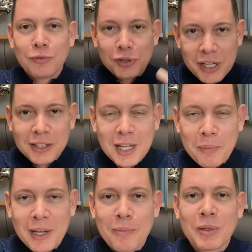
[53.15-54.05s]
você que está
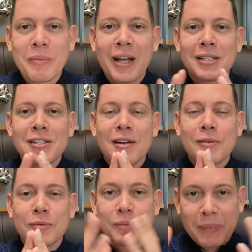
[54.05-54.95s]
pela primeira seja
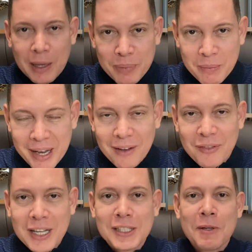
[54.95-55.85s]
pela primeira
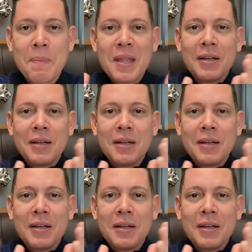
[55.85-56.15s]
vez,